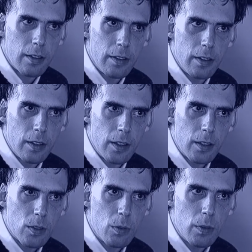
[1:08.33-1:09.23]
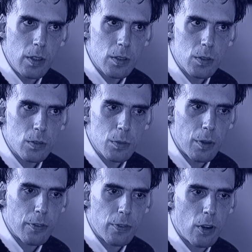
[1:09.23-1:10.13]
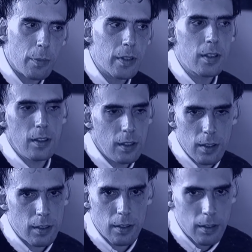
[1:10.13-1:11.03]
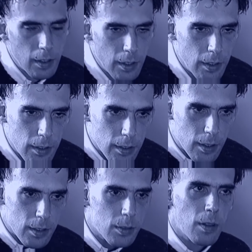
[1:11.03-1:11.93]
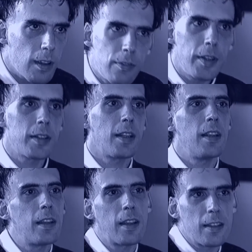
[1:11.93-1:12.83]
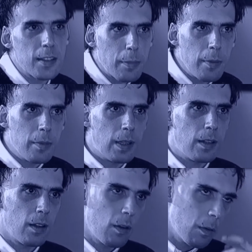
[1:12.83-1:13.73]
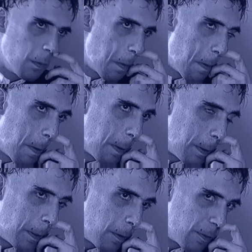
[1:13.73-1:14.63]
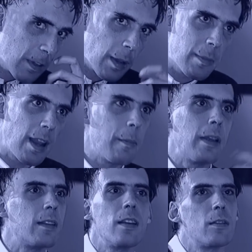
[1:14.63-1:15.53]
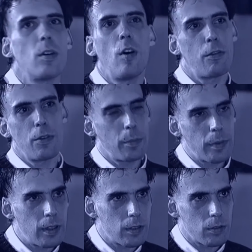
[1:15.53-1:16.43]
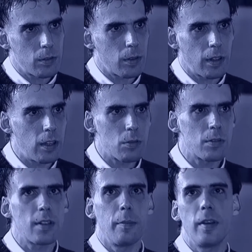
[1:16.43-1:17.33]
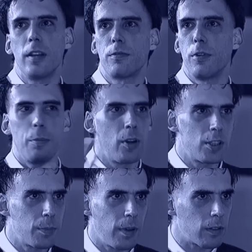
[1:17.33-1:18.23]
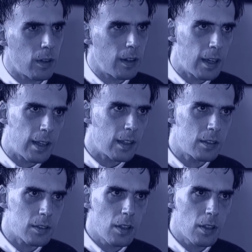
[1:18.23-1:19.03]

uh, com isso de uma forma que, que isso reverta em riqueza para mim e não, e não ficar me lamentando, ó, oh, fui preso, não sei o que, injustamente, fui bode expiatório, nem nada disso.